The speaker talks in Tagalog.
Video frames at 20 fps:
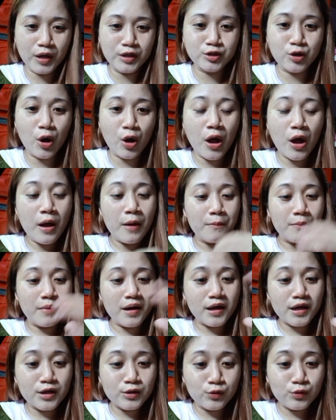So,
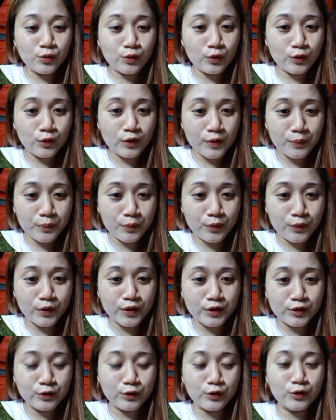malaking tulong na po
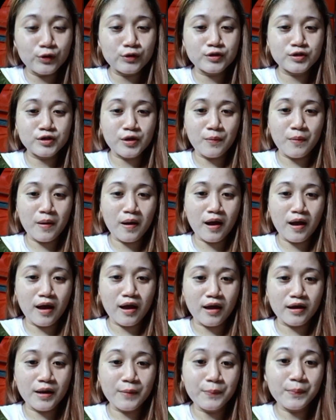ito sa
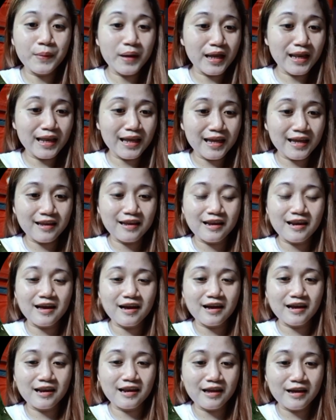mga napili
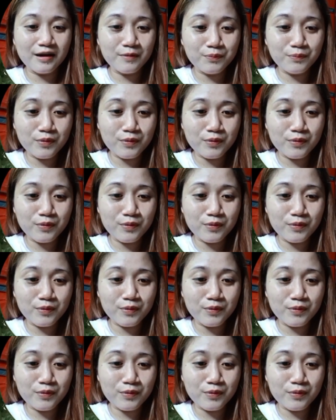nila Kalinga